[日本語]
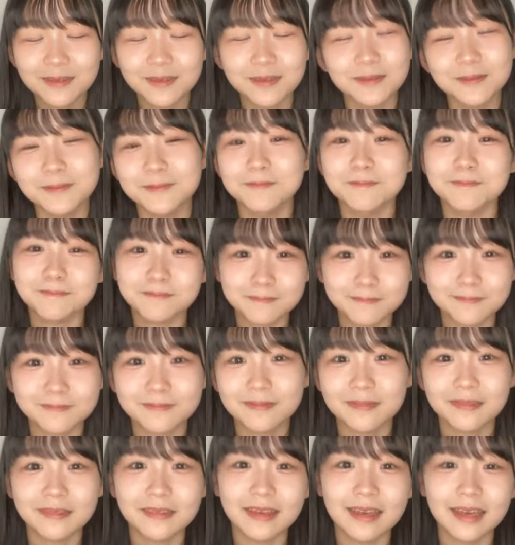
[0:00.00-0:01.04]
そう
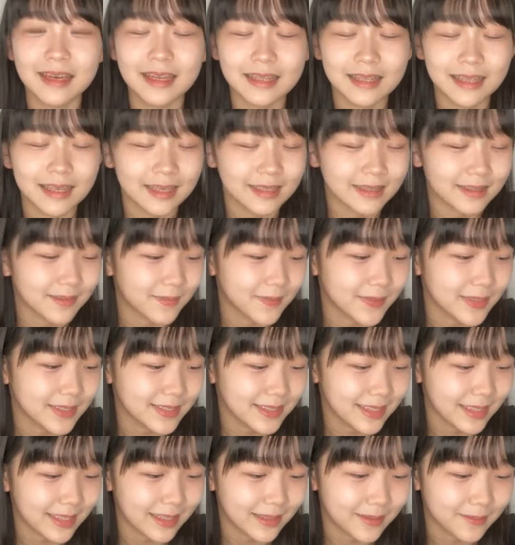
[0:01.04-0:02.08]
でやってま
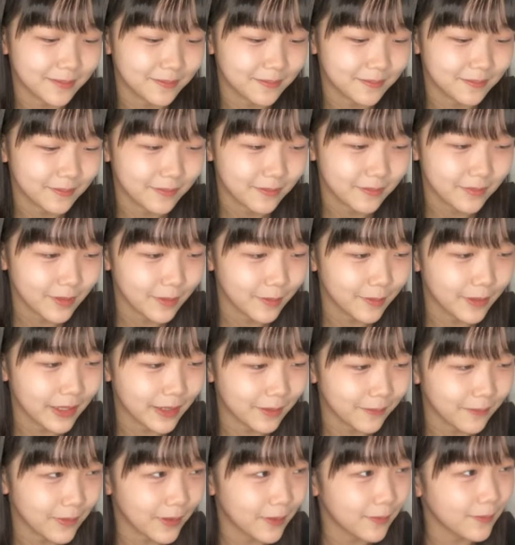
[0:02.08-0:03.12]
したねでも
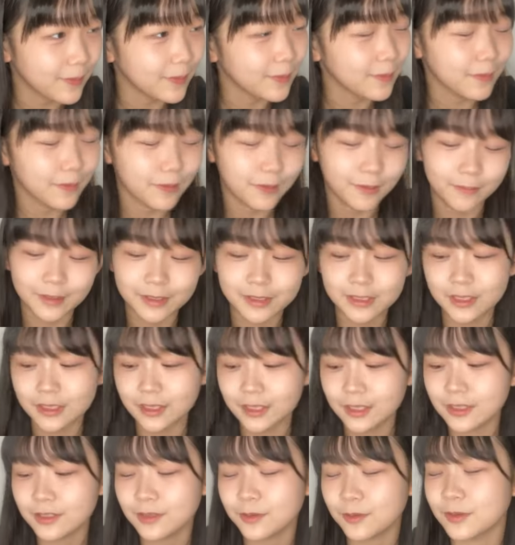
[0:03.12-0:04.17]
ねミヤビームのめっちゃ
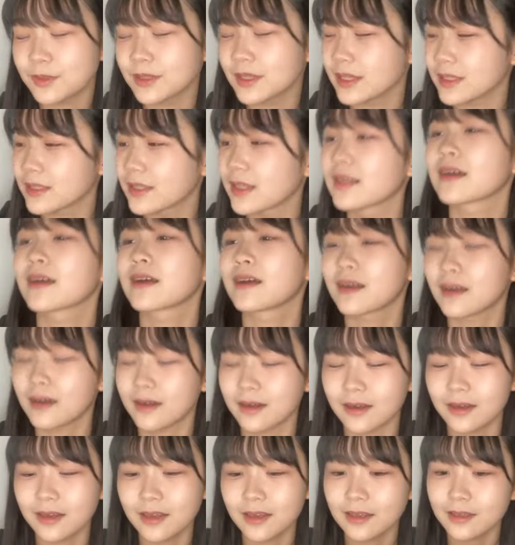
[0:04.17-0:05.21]
衣装似合ってたか
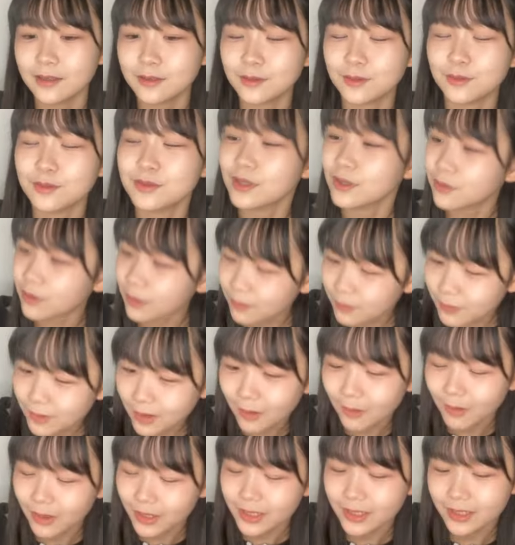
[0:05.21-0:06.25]
らそのセットアップ
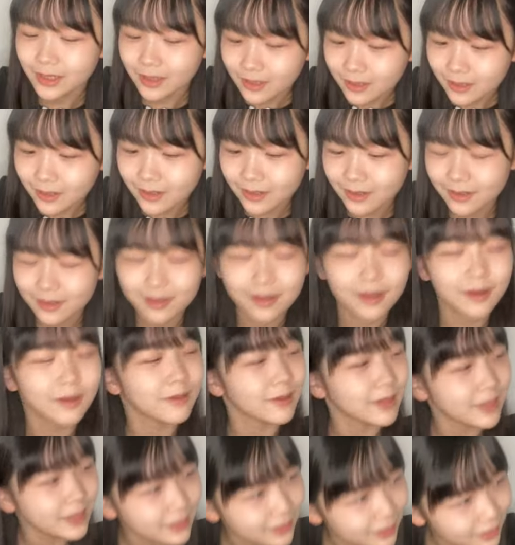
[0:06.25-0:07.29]
かわいいなか
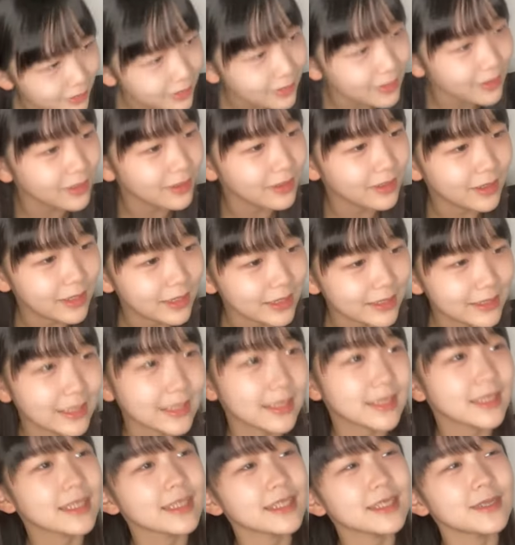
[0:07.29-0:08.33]
わいいな
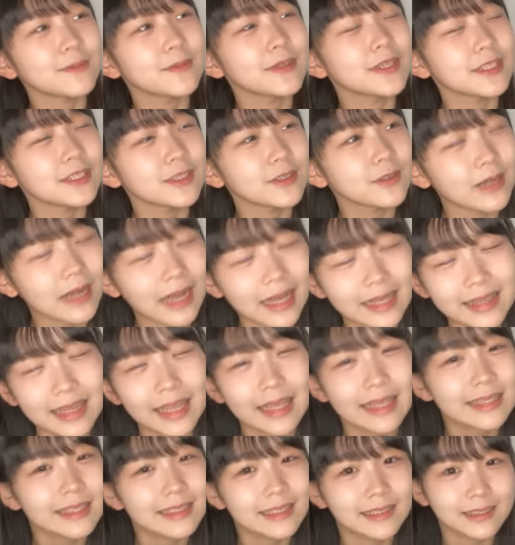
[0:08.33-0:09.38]
さつきちゃんも一緒の買っ
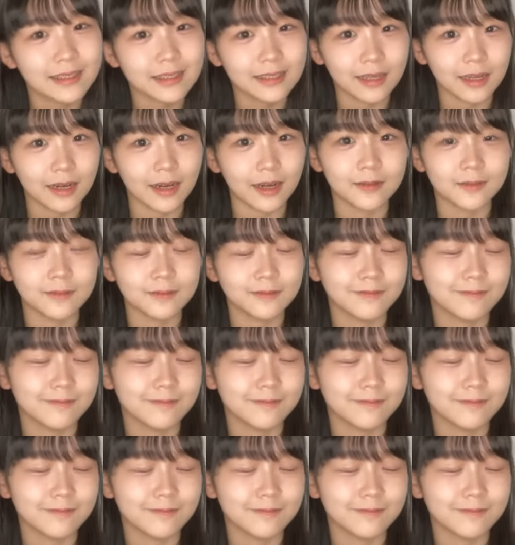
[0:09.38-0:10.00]
ていいって言ったら